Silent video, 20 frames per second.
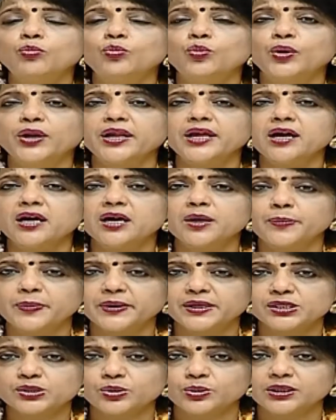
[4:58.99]
முறையாக
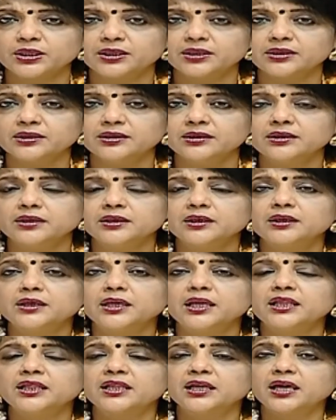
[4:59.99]
பரிசோதித்து
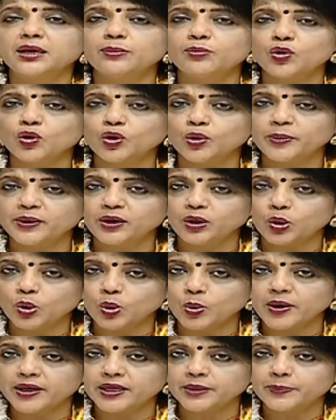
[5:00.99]
இந்த ஹீமோக்ளோபின் லோவாக